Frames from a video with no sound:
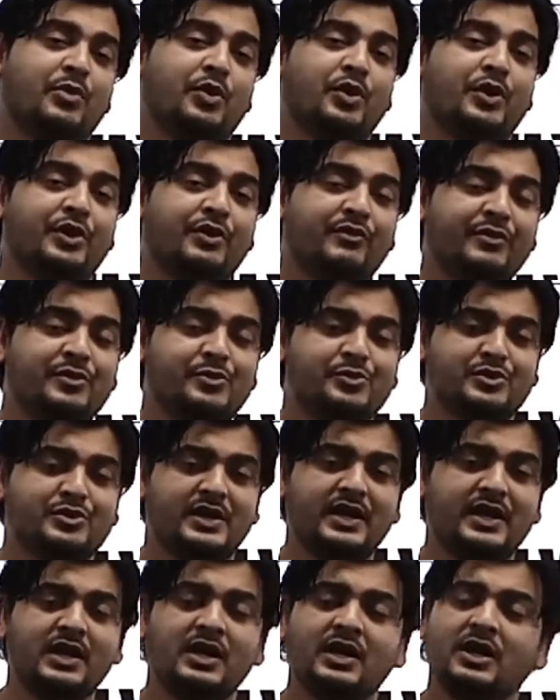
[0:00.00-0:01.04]
पॉइंट ऑफ व्यू
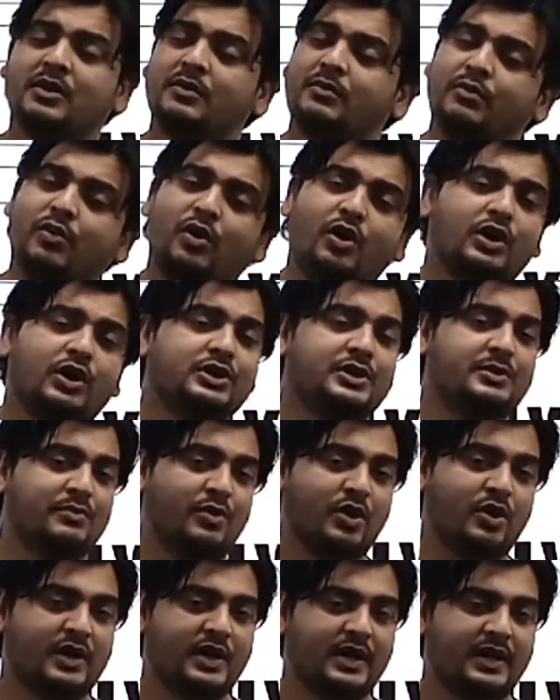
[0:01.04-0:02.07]
से बहुत
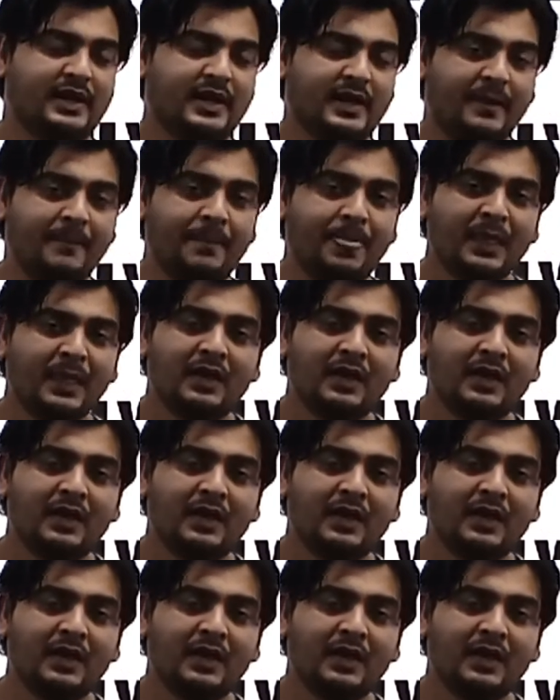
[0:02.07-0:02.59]
इंपॉर्टेंट है